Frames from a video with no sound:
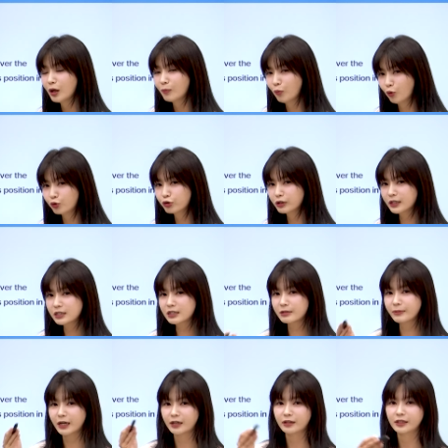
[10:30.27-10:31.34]

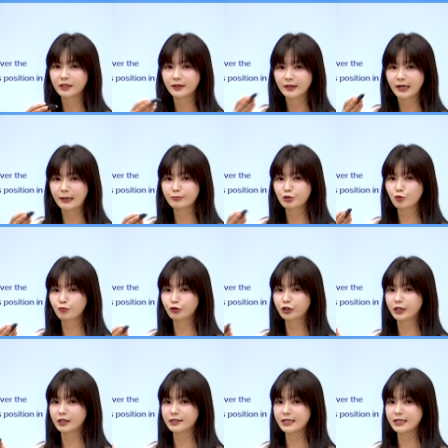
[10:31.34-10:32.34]
모르겠으면 앞쪽부터